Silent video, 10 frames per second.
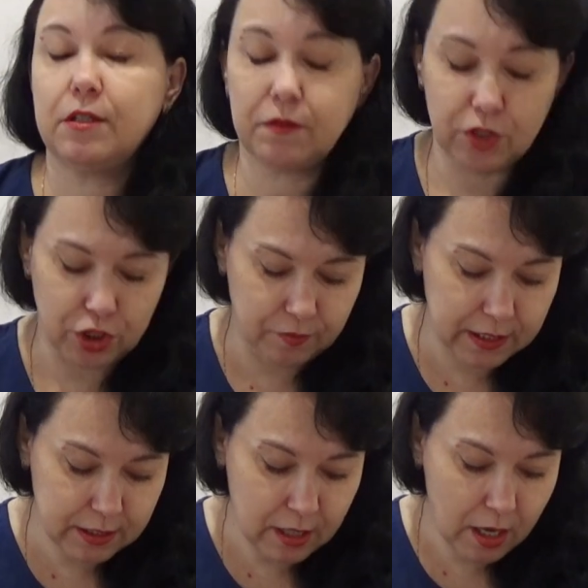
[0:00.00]
их
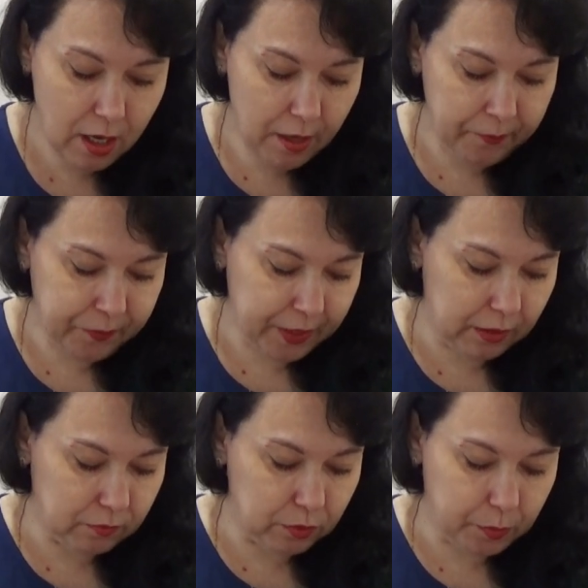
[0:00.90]
вышивать.
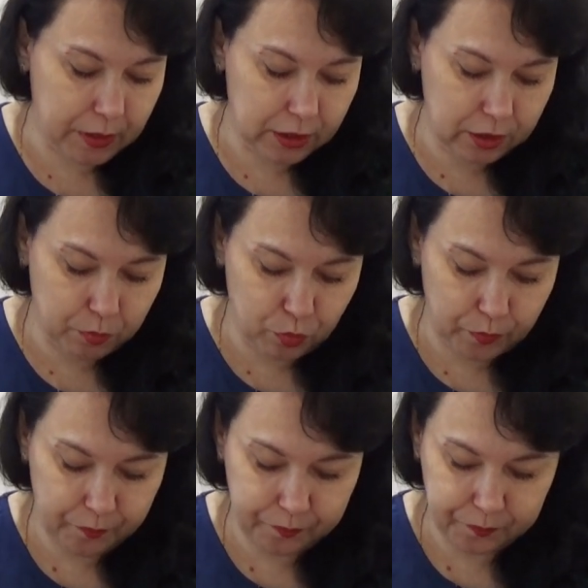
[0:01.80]
А вот, поэтому
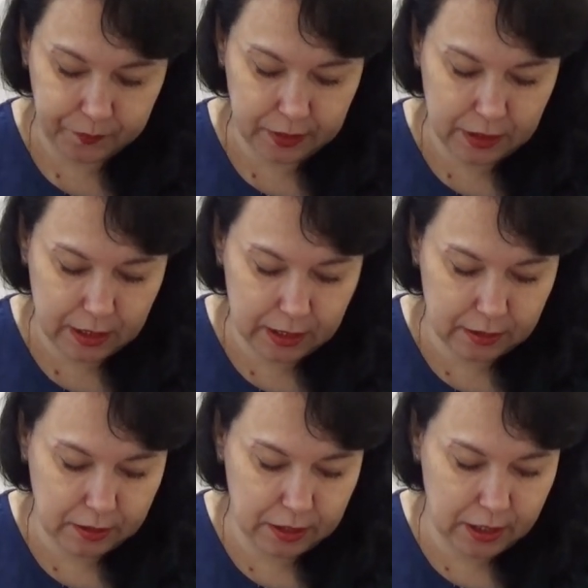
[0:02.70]

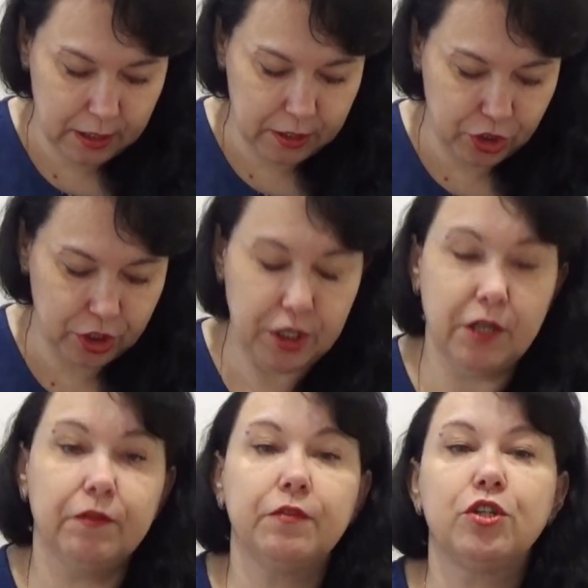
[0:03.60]
я не
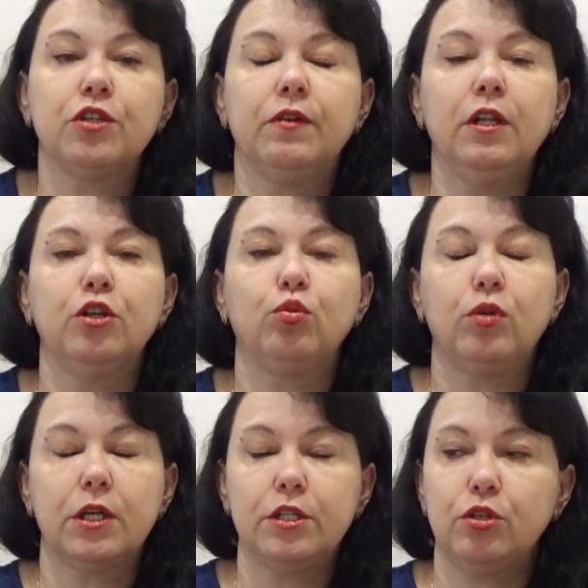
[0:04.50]
ежедневно вышивала эту
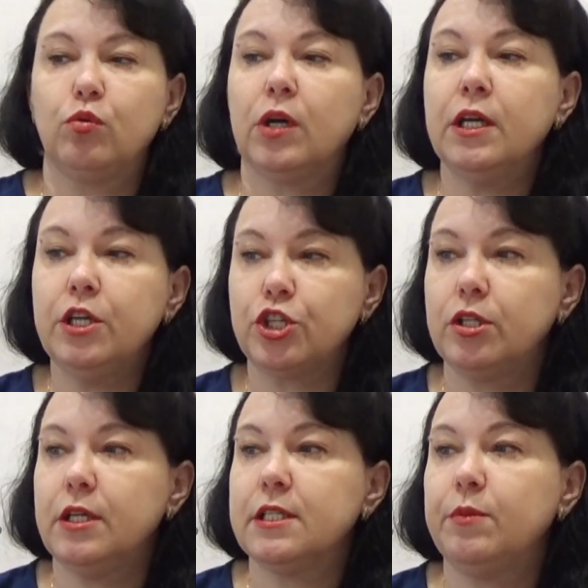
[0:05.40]
картину. Конечно,
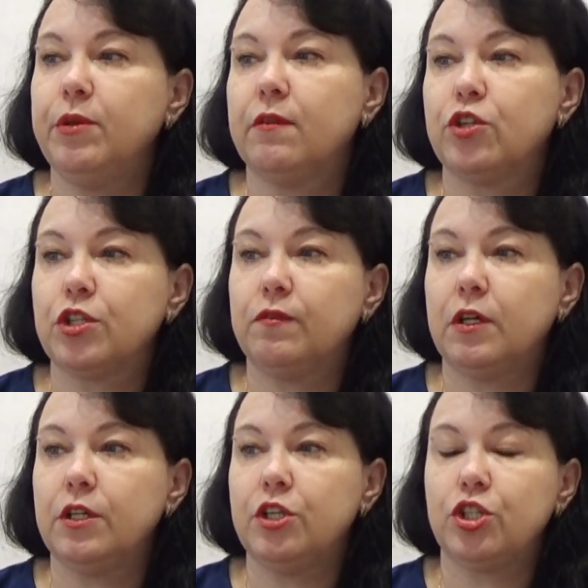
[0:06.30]
если бы я
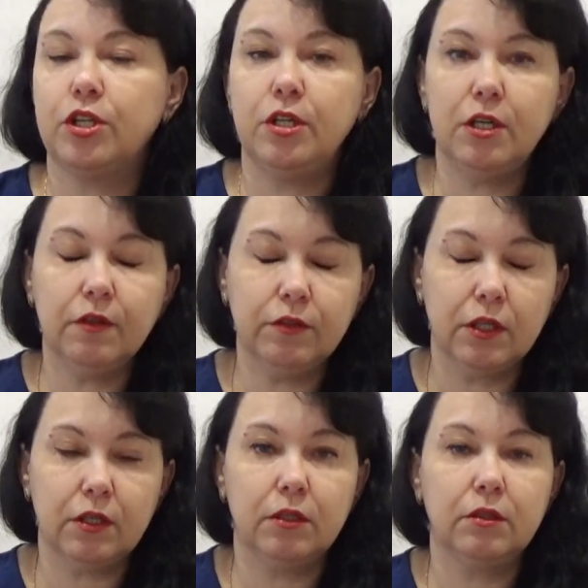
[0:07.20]
вышивала
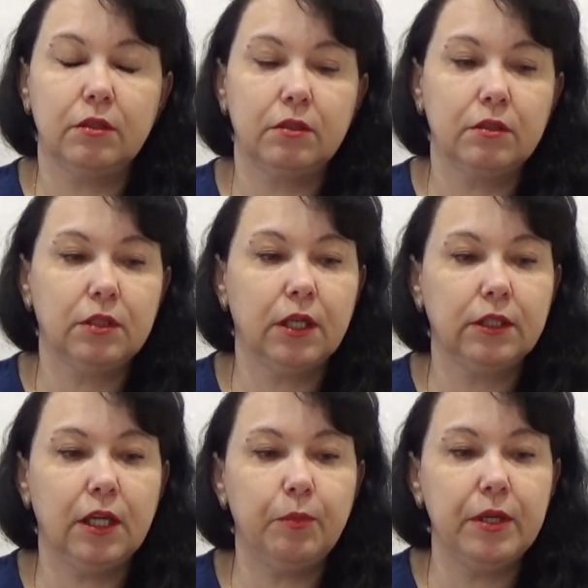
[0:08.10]
ежедневно, а,
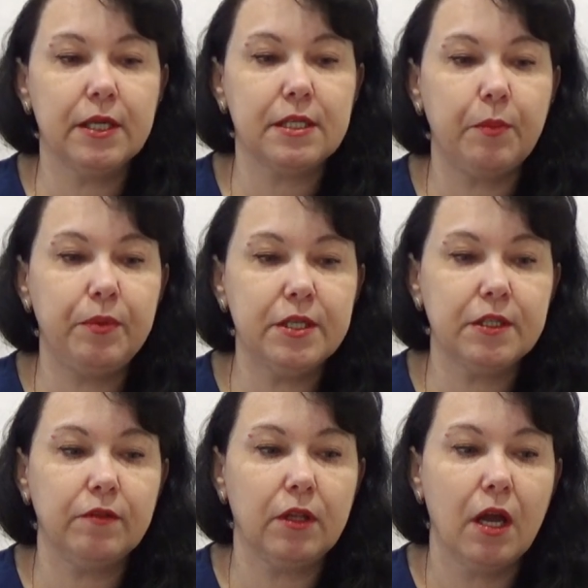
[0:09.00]
тогда бы я
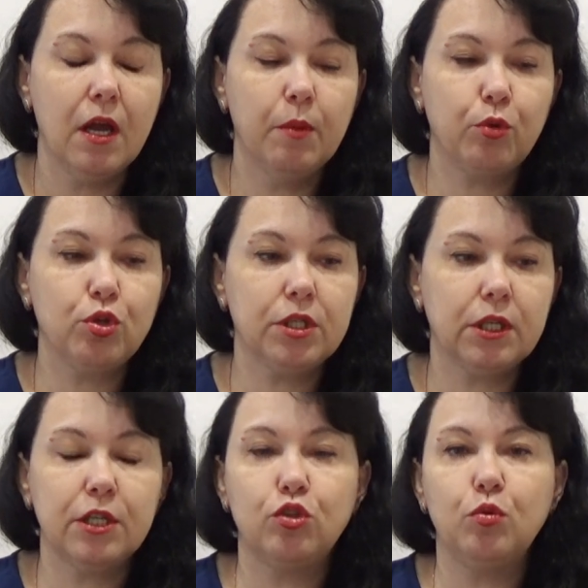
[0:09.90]
записывала просто
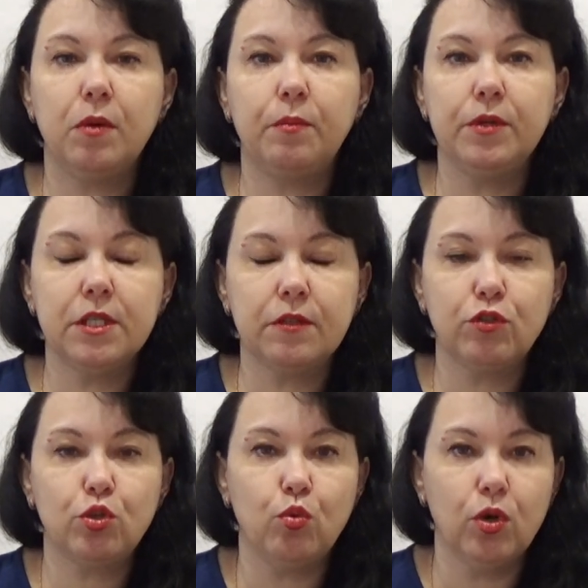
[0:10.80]
ради любопытства,
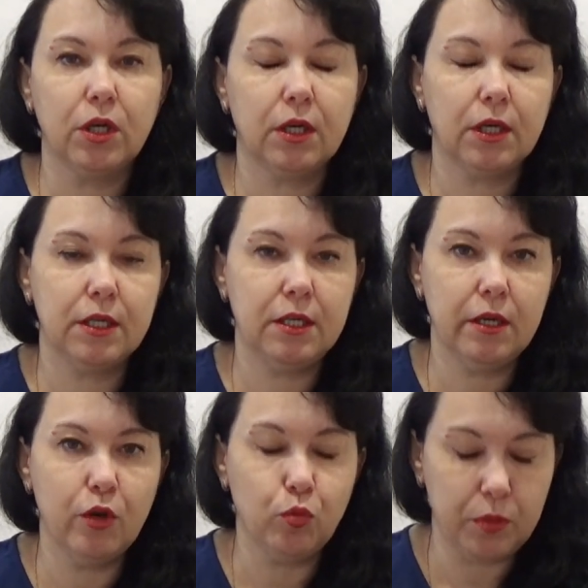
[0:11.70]
сколько
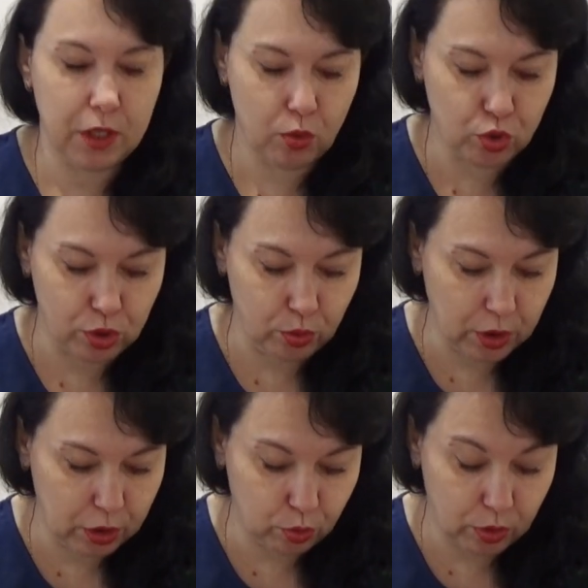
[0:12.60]
дней у меня ушло
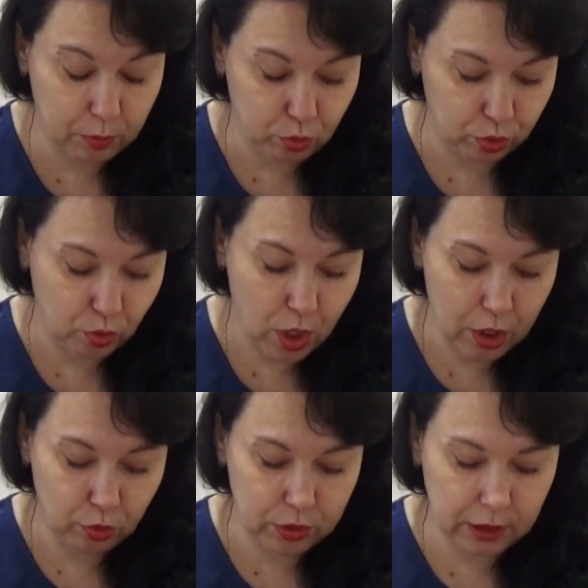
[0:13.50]
на эту работу.
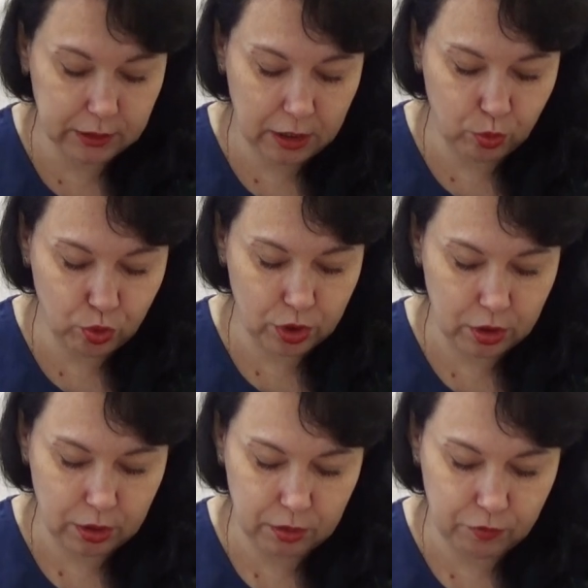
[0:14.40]
Но тогда нужно
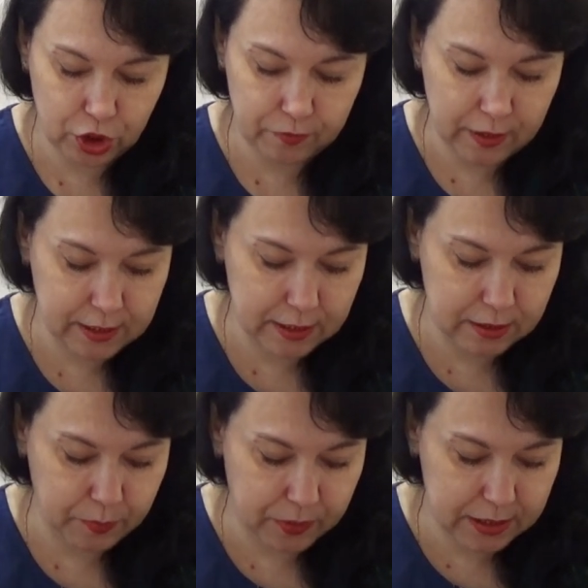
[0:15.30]
э, вышивать
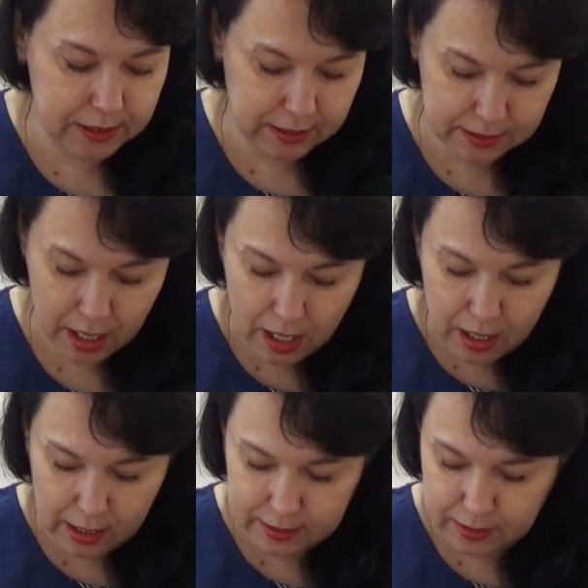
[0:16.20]
один процесс.
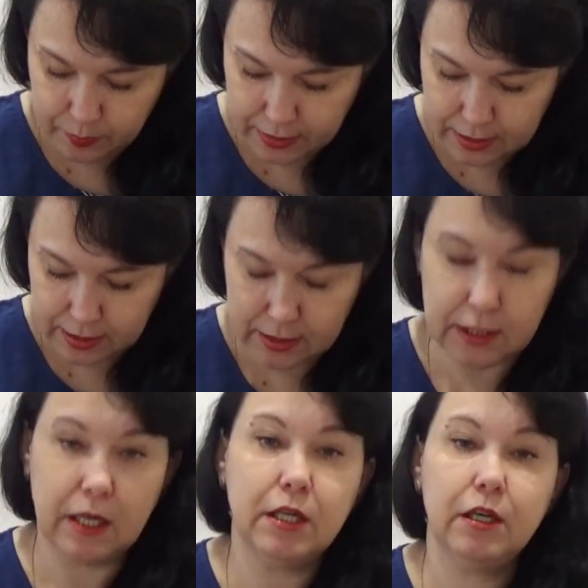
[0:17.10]
Один процесс
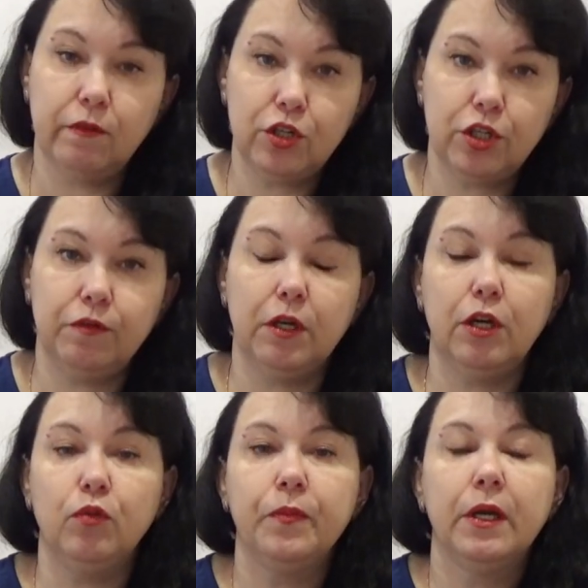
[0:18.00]
я не
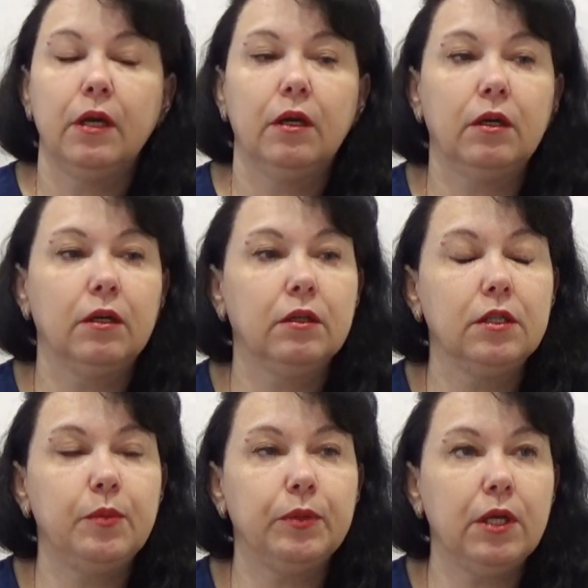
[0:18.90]
вышиваю, а,
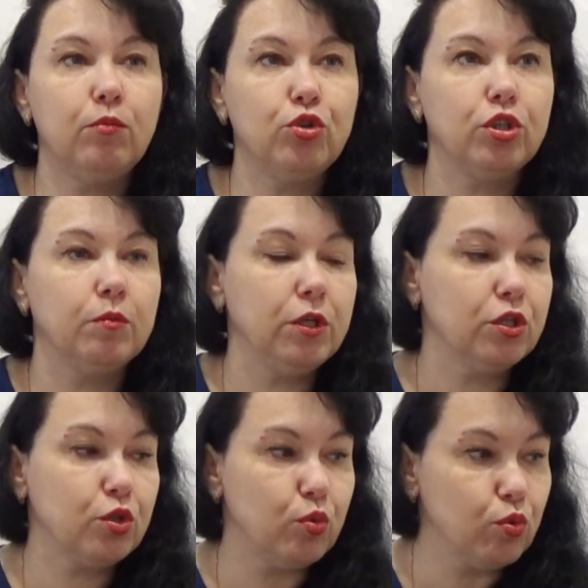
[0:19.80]
не потому что
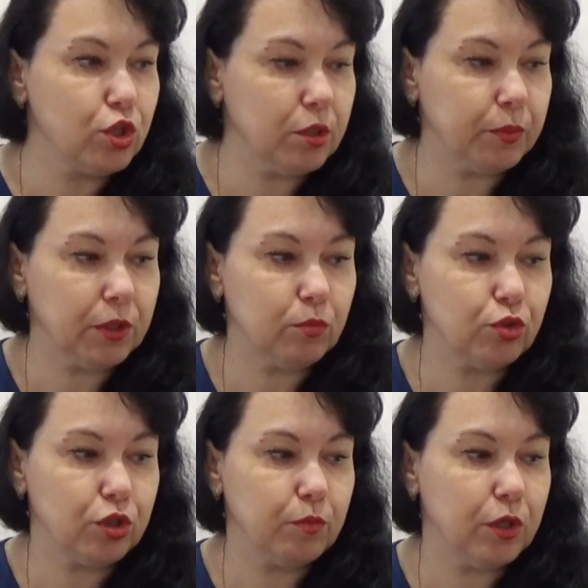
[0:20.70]
мне скучно, потому
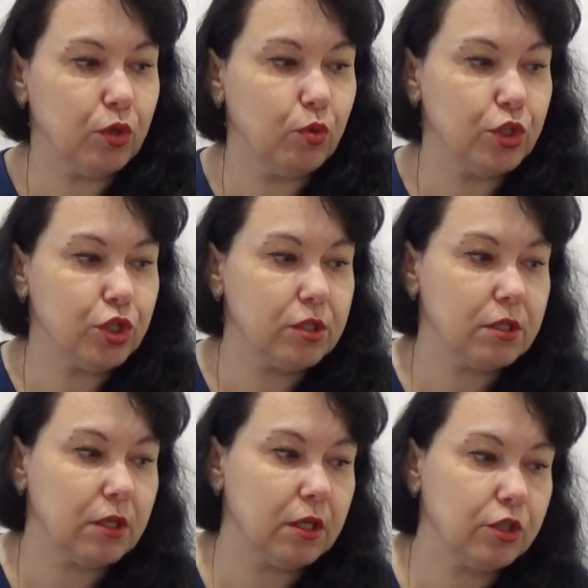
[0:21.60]
что мне
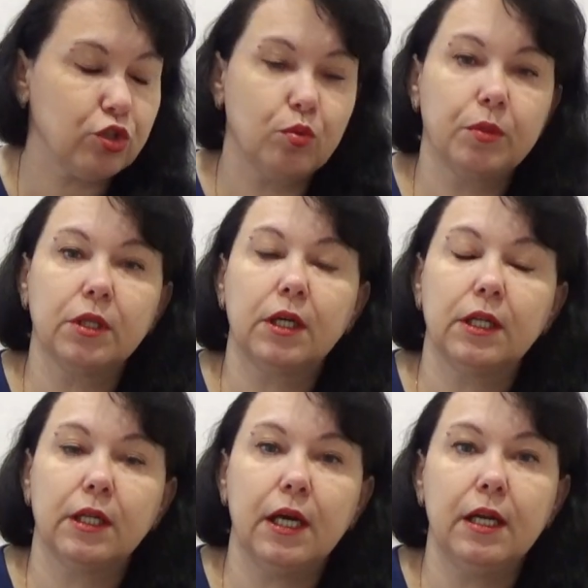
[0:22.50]
хочется, чтобы на
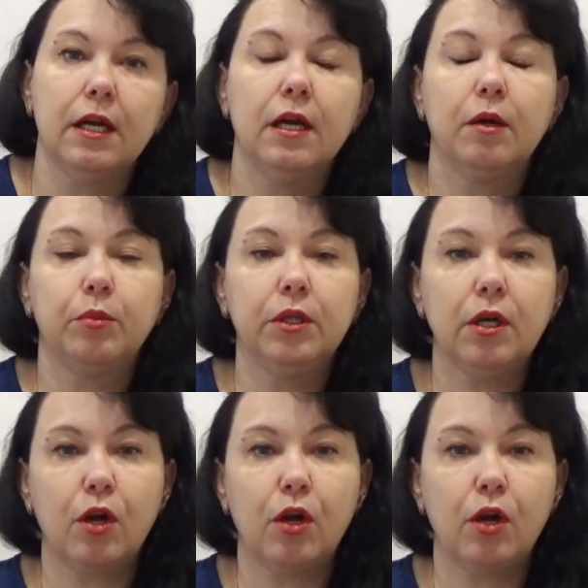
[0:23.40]
канале было